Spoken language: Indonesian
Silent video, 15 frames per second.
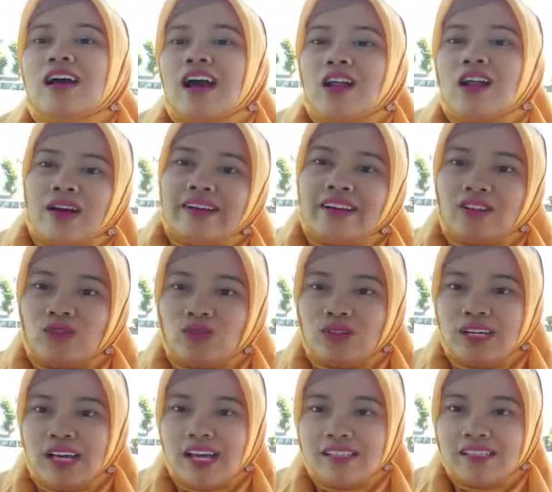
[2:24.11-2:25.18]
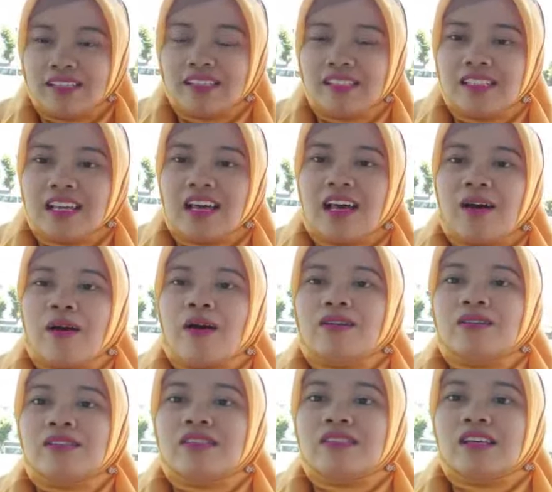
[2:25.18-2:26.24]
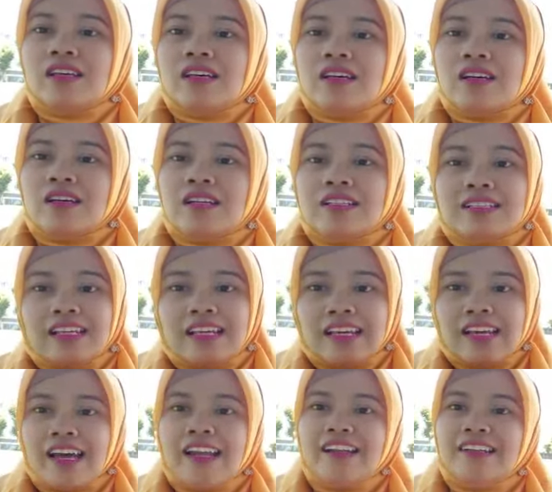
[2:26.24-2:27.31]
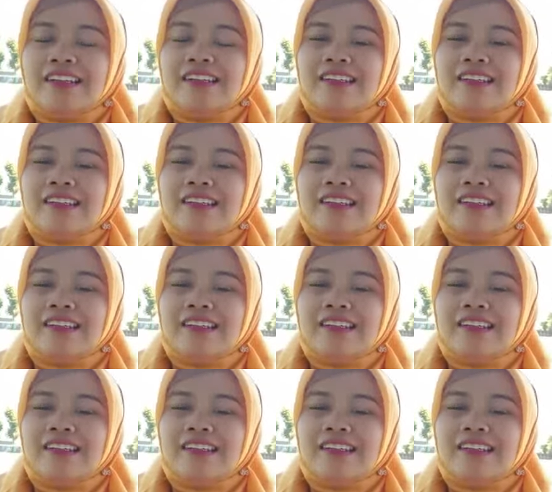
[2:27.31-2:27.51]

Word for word: Kalau ada tugas, selesaikan